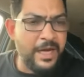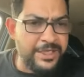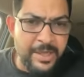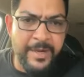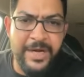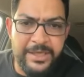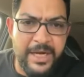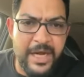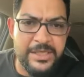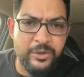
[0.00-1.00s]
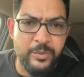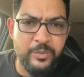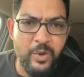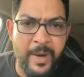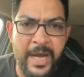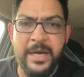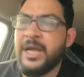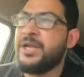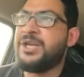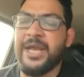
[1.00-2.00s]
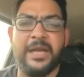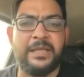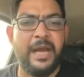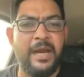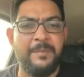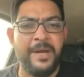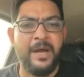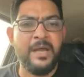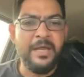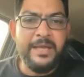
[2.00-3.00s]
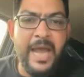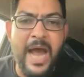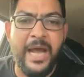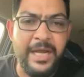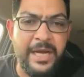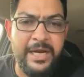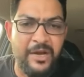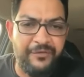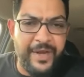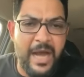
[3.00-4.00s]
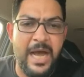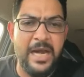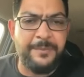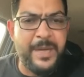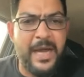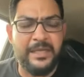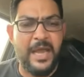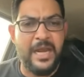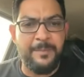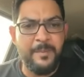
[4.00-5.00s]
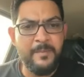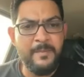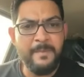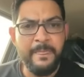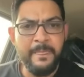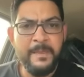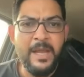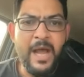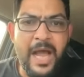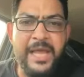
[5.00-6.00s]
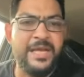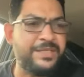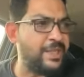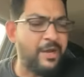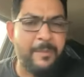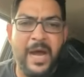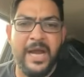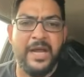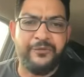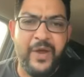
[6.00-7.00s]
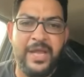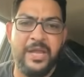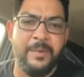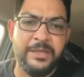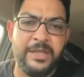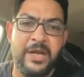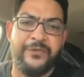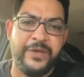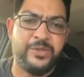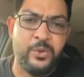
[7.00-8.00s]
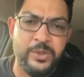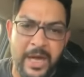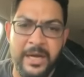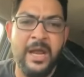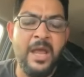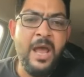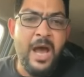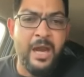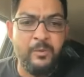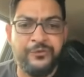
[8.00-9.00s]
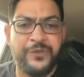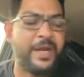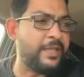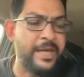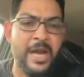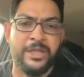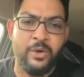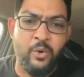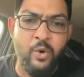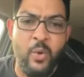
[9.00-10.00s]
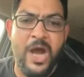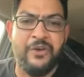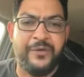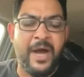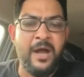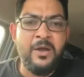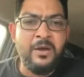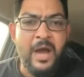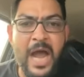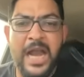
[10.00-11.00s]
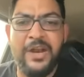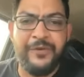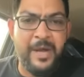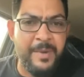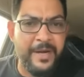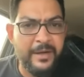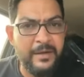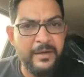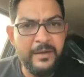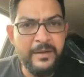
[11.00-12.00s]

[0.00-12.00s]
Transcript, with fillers: خلصنا من ام درمان جينا اتكلمنا يا اخي نحن في حالة بتاعت حرب اي استخبارات في اي منطقة في السودان المفترض انها تكون واقفة الف احمر